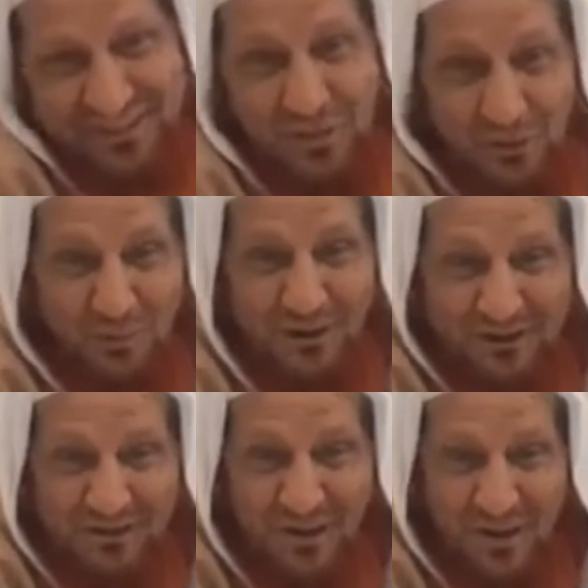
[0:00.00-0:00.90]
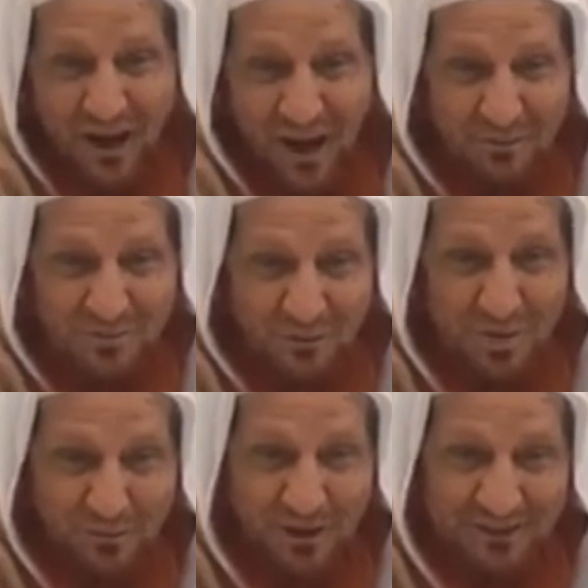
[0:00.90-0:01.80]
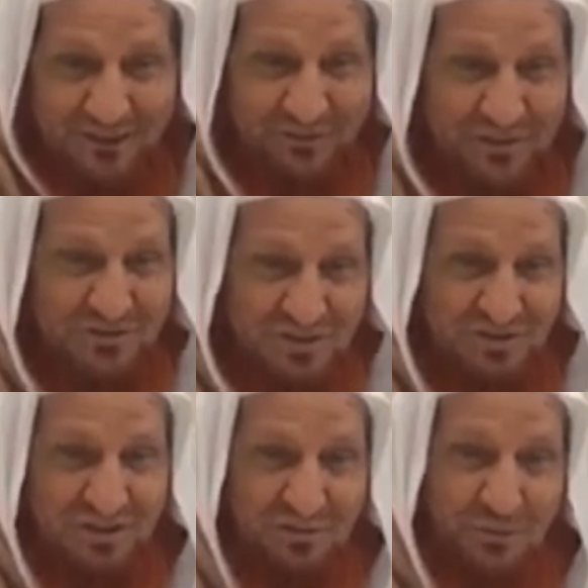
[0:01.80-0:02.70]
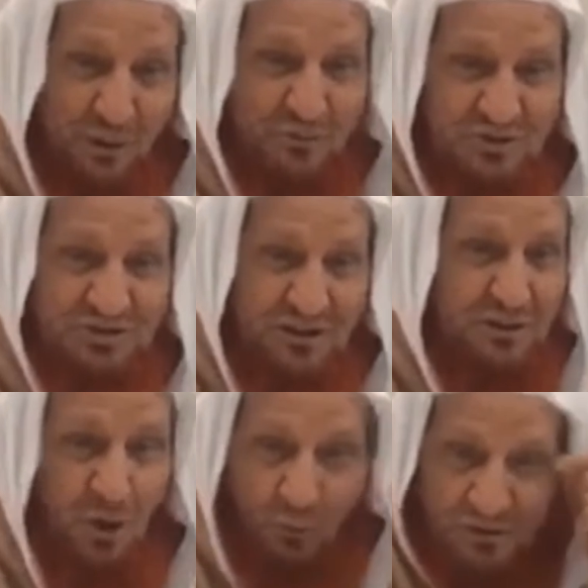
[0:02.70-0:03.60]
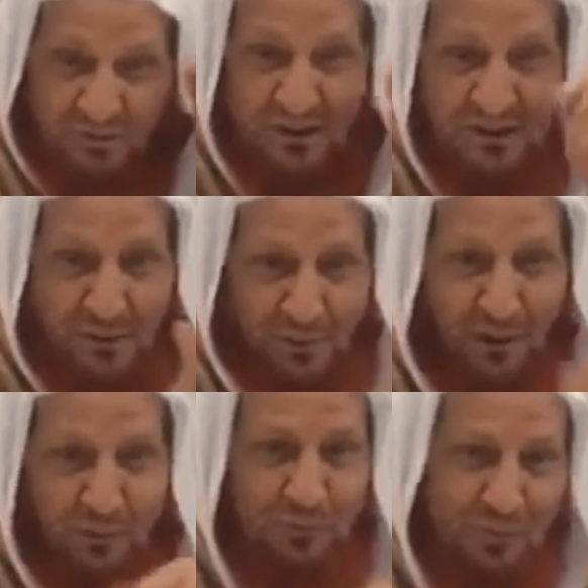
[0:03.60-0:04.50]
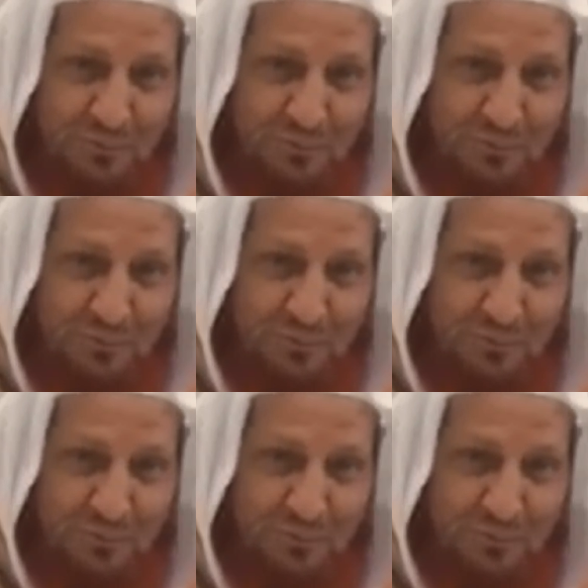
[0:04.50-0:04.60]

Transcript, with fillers: يضرب لك 85 في 60 في 160 ويجيب لك اياه بعقله